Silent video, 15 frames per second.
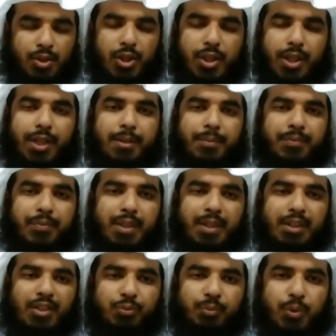যারা
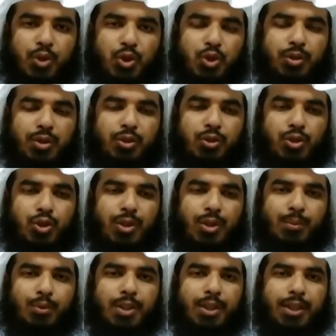স্পষ্ট
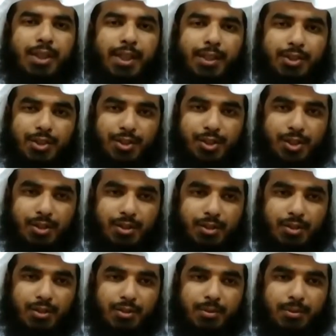নিদর্শনাবলী নিয়ে এসেছেন
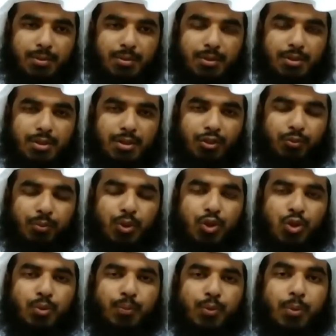
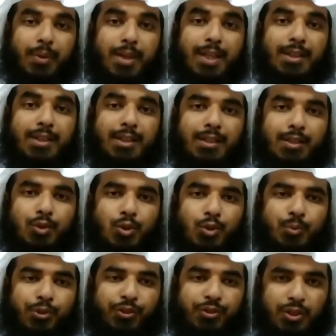স্পষ্ট প্রমাণাদি
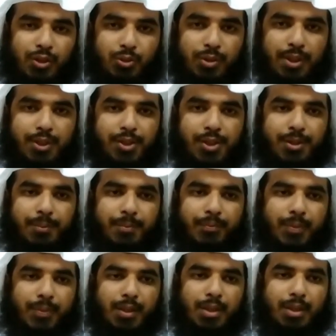উপস্থিত করেছেন
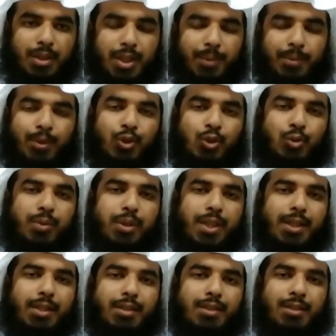এবং তোমরা
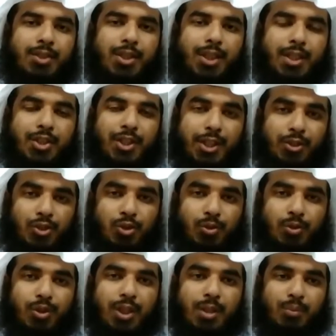যা চাচ্ছ
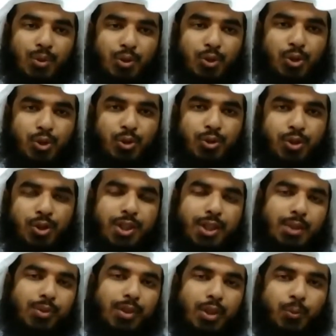যা বলছো
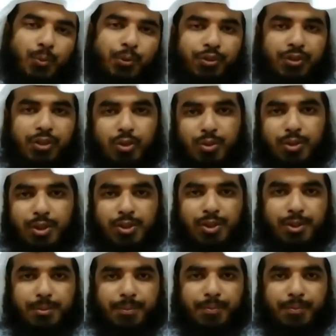সেটাও তারা উপস্থিত
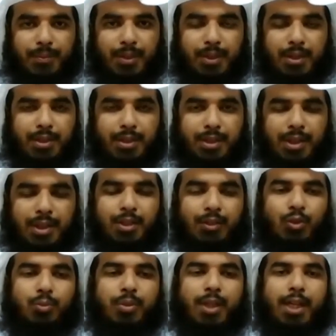করেছেন তাহলে
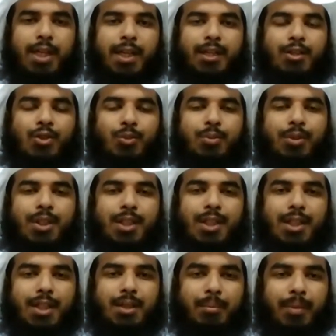তোমরা আগের নবীদের
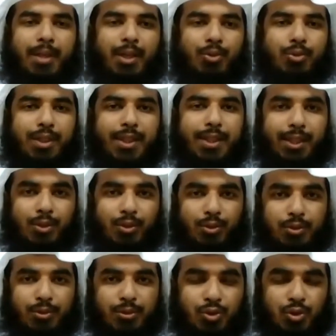কে মাননি কেন
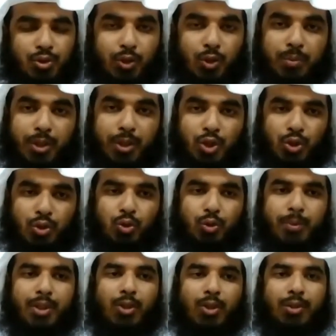যদি তোমরা
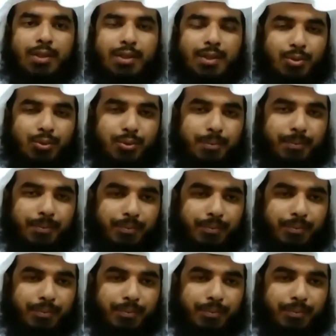সত্যবাদী হয়ে থাকো